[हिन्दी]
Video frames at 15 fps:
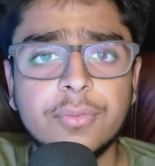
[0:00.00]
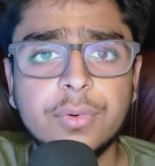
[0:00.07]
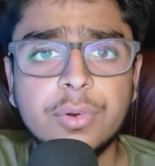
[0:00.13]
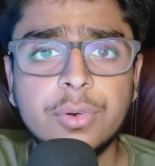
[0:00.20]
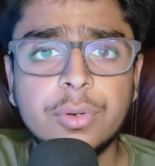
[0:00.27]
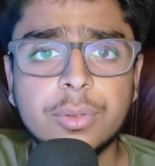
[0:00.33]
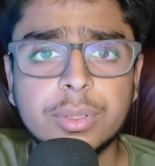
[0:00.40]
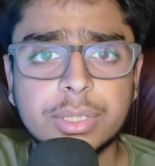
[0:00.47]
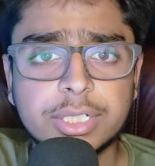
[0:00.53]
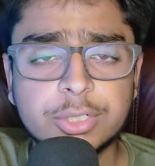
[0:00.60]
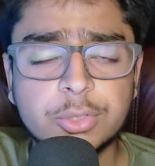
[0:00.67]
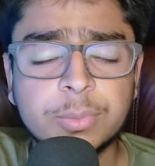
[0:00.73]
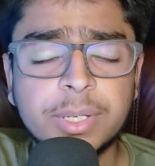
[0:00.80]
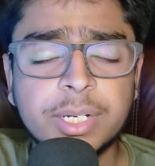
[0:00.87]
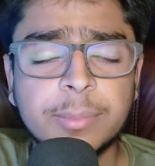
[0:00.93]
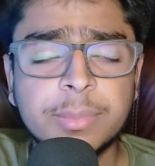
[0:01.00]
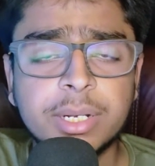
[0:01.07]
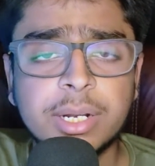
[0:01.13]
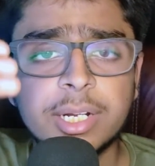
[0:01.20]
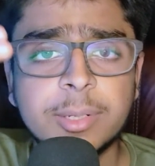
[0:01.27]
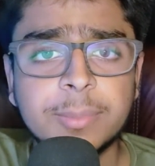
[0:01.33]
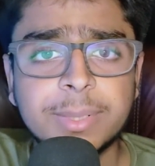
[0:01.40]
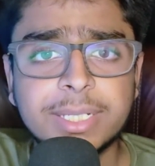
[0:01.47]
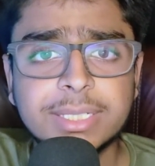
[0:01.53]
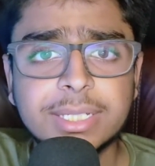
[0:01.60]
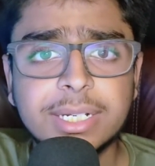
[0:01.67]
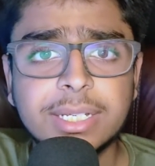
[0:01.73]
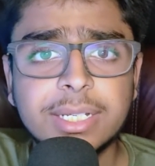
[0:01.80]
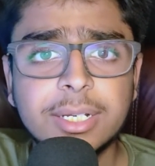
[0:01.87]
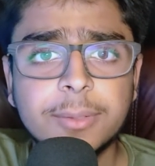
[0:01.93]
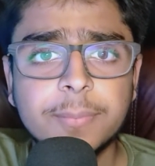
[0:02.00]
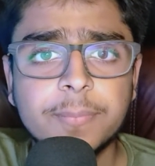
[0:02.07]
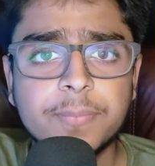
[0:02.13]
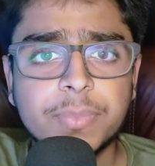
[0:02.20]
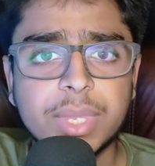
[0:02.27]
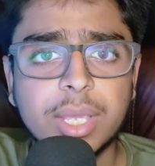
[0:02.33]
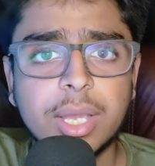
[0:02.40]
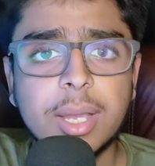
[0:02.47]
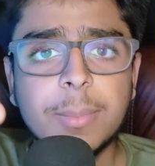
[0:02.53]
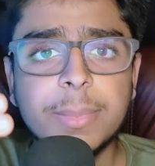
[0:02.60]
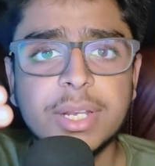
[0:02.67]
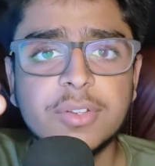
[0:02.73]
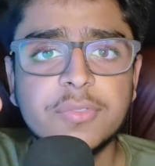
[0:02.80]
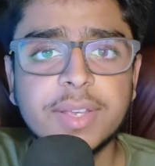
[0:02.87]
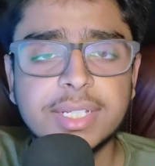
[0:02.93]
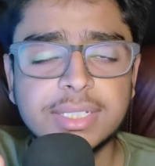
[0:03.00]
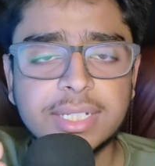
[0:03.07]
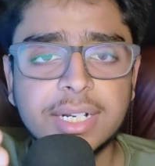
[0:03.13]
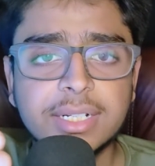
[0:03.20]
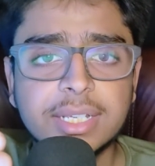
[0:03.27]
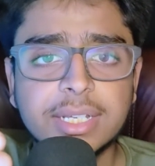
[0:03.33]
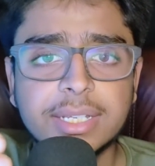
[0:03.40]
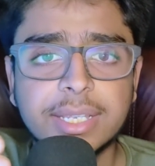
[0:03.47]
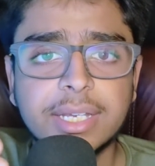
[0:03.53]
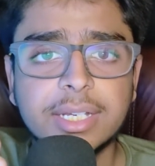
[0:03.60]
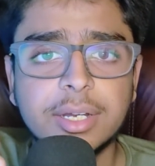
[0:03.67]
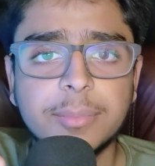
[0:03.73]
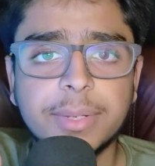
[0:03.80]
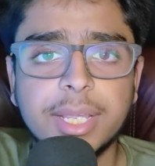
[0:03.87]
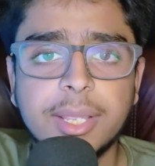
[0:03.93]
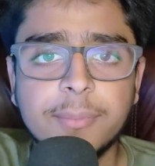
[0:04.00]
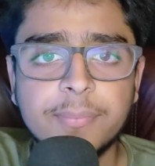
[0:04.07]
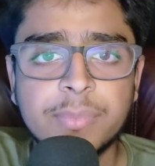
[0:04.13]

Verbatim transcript: वो कस्टमर अपना ऑर्डर प्लेस करेगा अब मैन्युफैक्चरर का क्या काम है